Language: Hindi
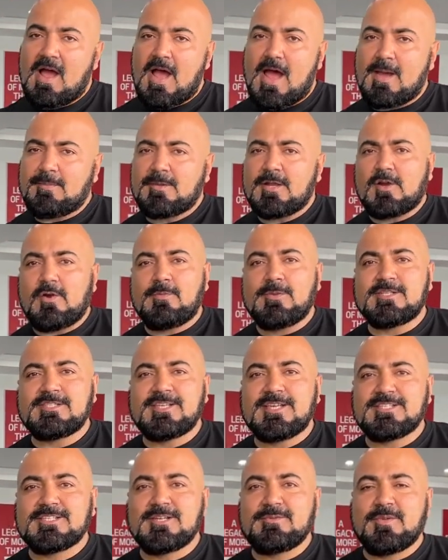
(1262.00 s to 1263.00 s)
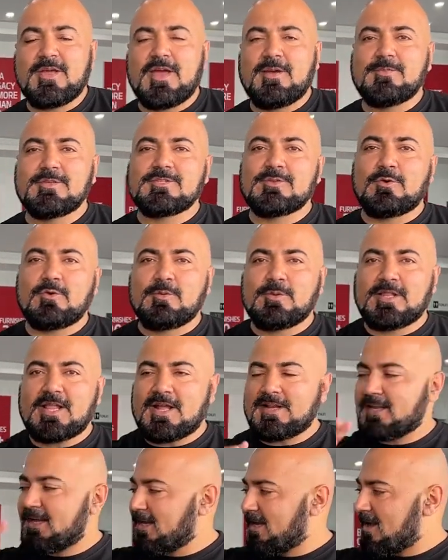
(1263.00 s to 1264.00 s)
आपने कमेंट सेक्शन में हमें ज़रूर
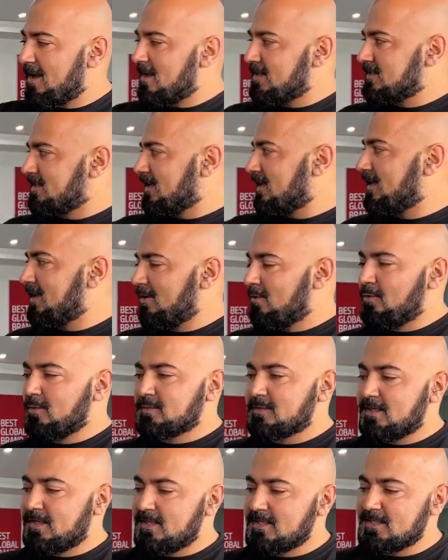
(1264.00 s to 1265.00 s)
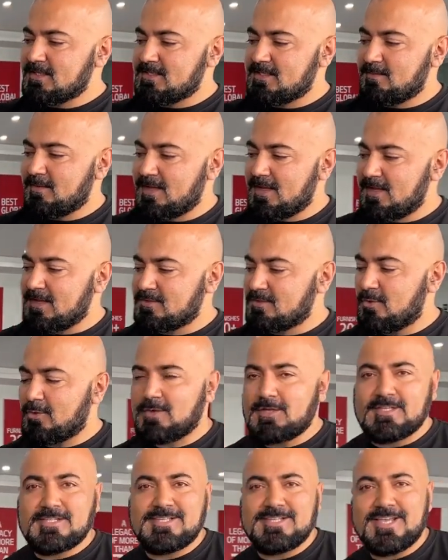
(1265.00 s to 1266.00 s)
बताना है कि आज की ये खूबसूरत किस्म की
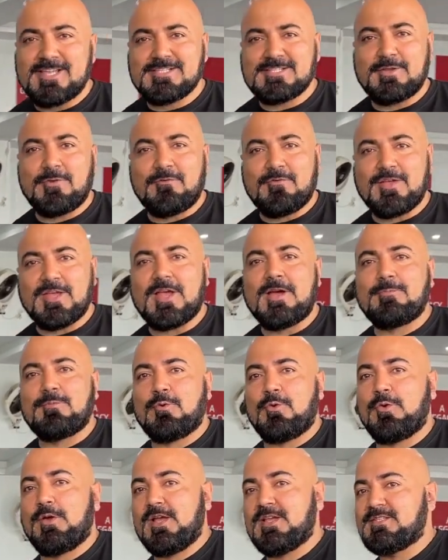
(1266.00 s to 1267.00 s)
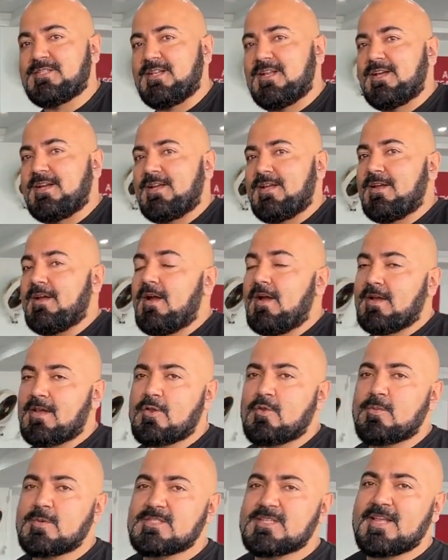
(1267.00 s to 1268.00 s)
छोटी सी एस आपको कैसी लगी अगर
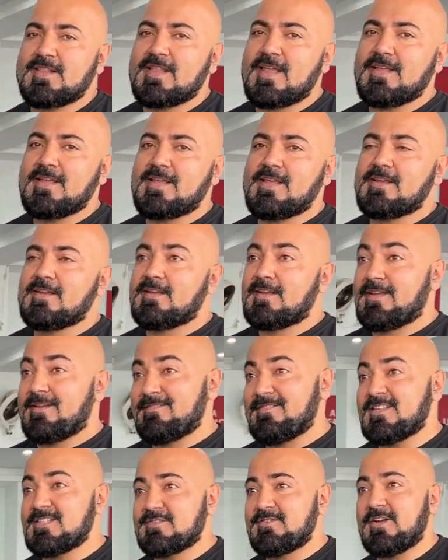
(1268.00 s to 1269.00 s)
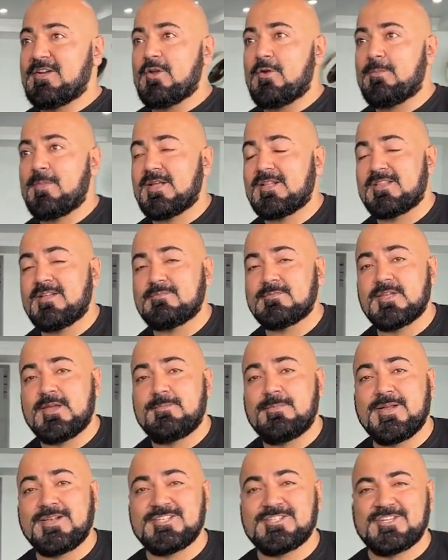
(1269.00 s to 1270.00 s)
तो पसंद आई है गिव दिस वीडियो बिग थम्स
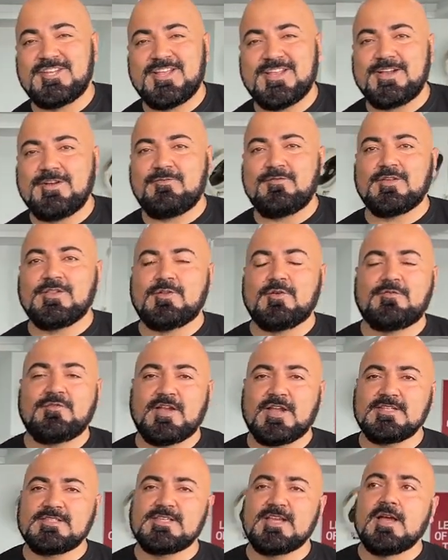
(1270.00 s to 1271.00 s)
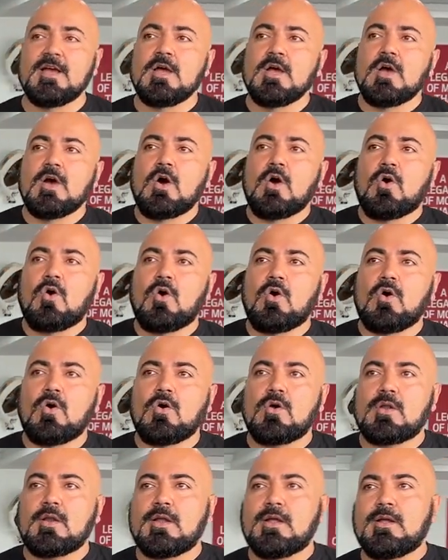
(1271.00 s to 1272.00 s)
अप एंड शेयर इट विद योर फ्रेंड्स
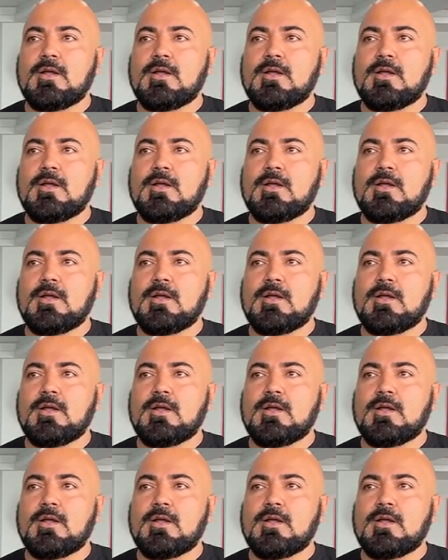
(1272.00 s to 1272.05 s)
और